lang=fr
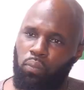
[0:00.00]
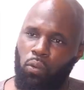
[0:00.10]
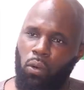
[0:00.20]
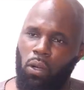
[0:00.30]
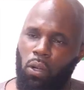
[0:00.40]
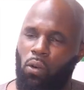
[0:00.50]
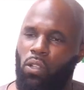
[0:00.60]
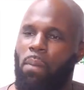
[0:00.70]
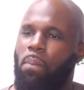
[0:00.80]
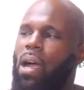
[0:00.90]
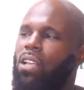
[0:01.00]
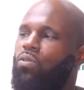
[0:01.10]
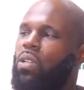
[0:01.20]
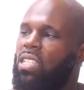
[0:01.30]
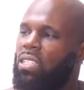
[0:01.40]
pour, euh, au départ,
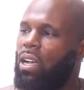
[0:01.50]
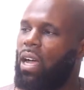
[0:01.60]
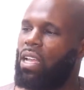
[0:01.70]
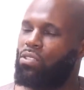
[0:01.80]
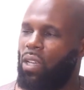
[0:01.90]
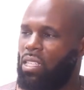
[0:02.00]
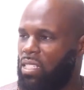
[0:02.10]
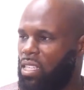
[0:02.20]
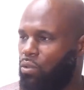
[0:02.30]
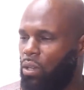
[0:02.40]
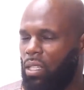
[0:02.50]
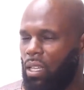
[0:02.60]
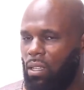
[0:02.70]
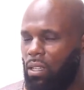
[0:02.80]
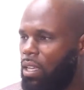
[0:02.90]
soi-disant, assurer sa
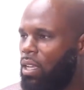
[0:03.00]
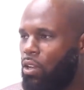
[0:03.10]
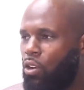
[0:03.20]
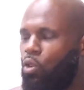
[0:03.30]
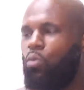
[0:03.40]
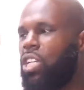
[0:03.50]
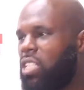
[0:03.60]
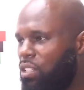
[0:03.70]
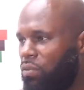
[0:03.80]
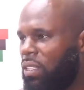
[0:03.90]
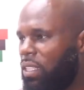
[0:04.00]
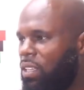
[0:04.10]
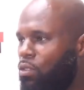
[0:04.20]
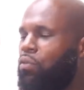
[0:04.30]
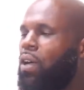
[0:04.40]
sécurité. L'objectif
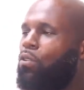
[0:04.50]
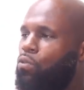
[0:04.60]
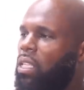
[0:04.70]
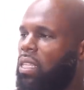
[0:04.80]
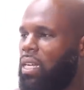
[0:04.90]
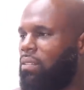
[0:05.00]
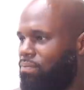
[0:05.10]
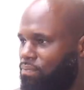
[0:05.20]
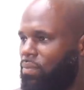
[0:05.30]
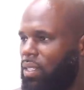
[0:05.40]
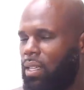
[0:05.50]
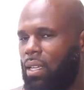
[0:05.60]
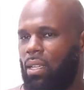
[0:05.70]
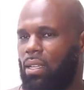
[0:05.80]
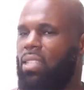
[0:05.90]
était de faire un coup d'État.
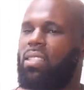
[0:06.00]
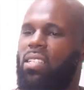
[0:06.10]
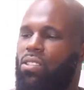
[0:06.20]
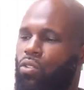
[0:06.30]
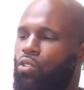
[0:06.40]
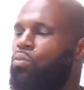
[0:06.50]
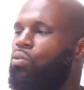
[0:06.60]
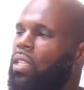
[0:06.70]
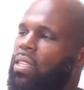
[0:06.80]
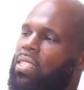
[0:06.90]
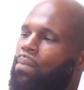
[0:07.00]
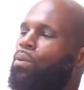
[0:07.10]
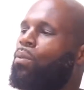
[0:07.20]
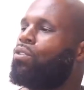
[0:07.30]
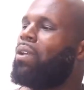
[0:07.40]
Ils disent que le but était
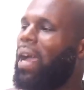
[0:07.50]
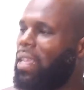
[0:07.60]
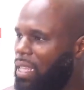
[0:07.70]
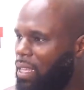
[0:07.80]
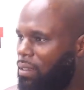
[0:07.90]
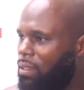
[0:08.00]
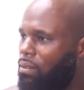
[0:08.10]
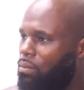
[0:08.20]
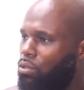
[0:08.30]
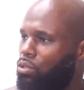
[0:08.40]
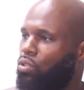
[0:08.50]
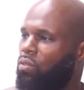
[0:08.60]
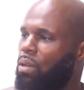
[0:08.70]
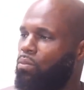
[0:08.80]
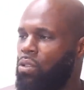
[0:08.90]
simplement de l'arrêter, M.
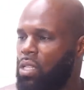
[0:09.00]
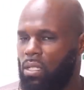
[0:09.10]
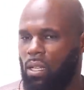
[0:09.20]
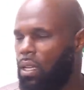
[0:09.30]
Jovenel Moïse,